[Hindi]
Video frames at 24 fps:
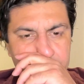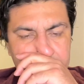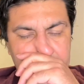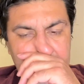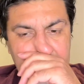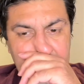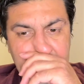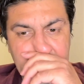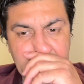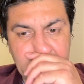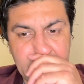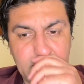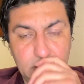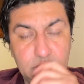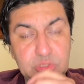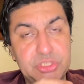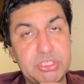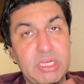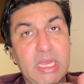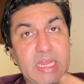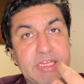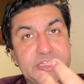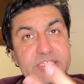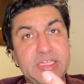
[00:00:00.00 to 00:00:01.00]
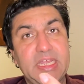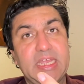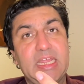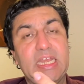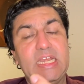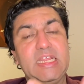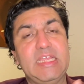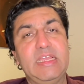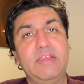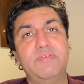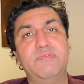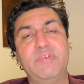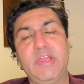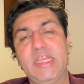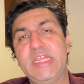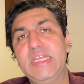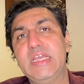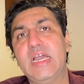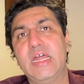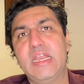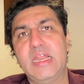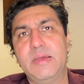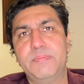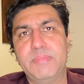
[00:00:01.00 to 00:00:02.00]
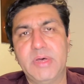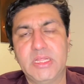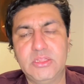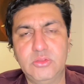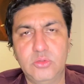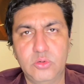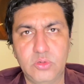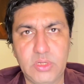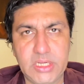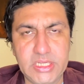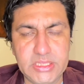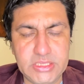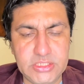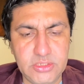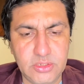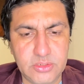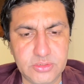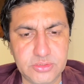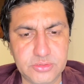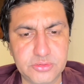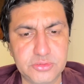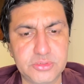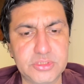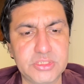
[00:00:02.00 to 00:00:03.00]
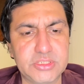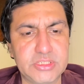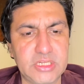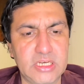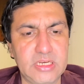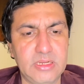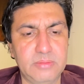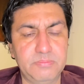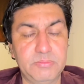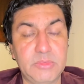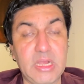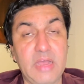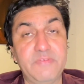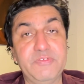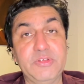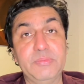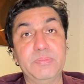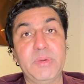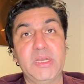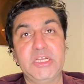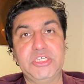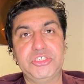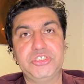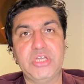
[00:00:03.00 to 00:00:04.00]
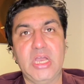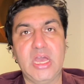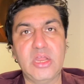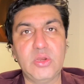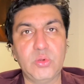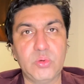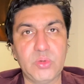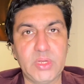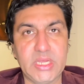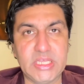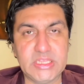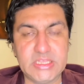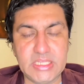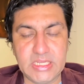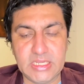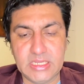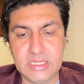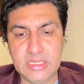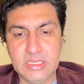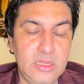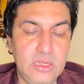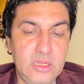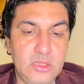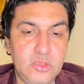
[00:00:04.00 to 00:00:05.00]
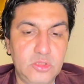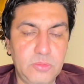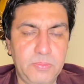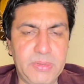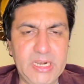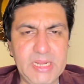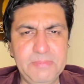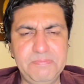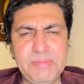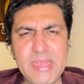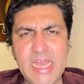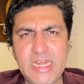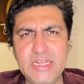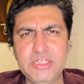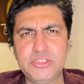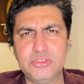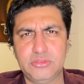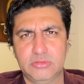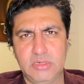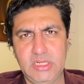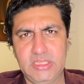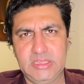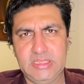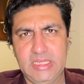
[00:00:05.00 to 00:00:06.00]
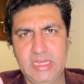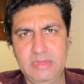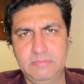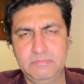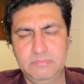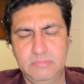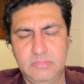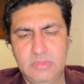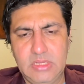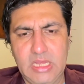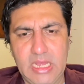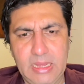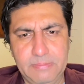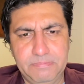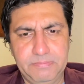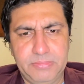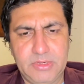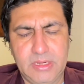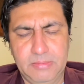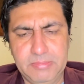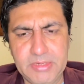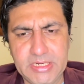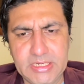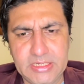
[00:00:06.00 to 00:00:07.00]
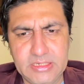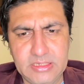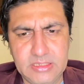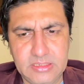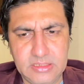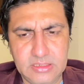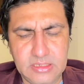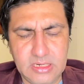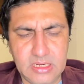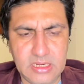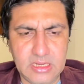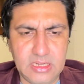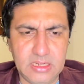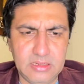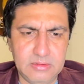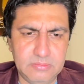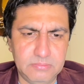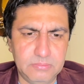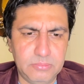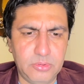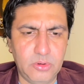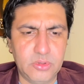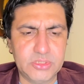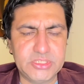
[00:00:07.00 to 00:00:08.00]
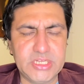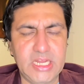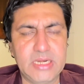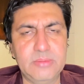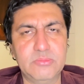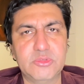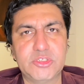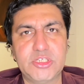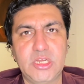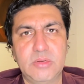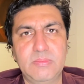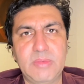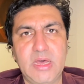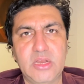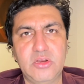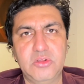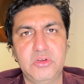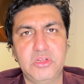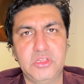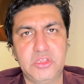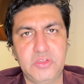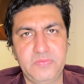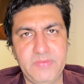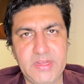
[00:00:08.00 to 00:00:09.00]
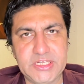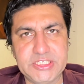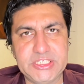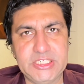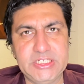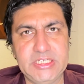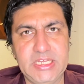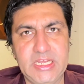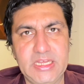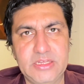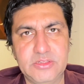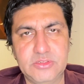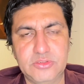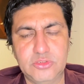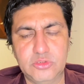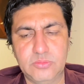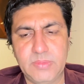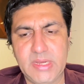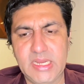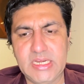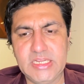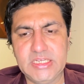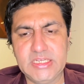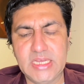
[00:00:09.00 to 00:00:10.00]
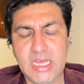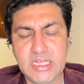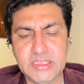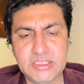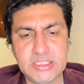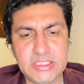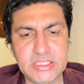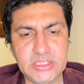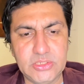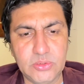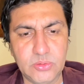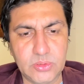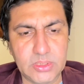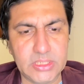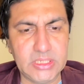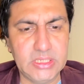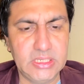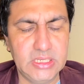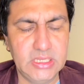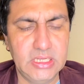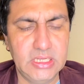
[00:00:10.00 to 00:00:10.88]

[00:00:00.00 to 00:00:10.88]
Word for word: पे कुछ अरसे के लिए वही आना बंद हो गई थी और हजूर सल्लम काफी परेशान हो गए थे तो बड़ी प्यारी सूरत है आप कभी बहुत सारे मुसलमानों ने तो वैसे ये जुबानी याद की होगी